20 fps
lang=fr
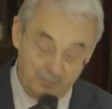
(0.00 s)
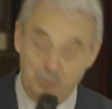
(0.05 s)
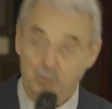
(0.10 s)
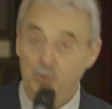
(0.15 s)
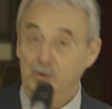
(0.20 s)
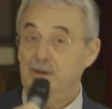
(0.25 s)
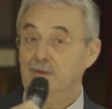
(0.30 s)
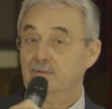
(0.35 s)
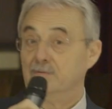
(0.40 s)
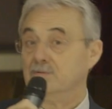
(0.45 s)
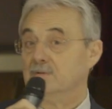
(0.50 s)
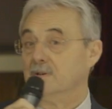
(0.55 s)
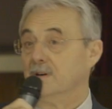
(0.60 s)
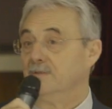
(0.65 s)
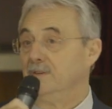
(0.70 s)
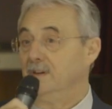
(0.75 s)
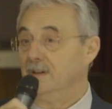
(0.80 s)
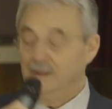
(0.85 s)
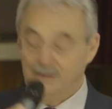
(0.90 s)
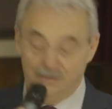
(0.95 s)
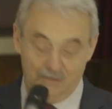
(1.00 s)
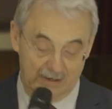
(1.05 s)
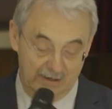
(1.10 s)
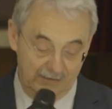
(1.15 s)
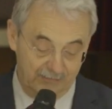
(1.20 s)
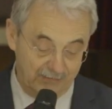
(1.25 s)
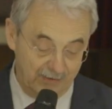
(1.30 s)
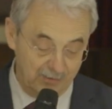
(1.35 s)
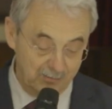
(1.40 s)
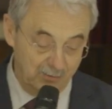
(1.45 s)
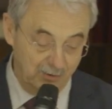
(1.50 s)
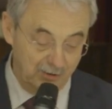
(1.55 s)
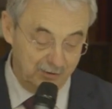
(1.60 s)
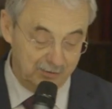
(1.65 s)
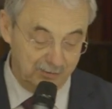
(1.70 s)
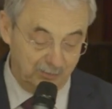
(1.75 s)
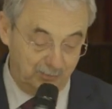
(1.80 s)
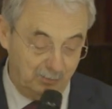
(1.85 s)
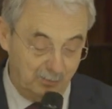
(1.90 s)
Puis, vous avez la fameuse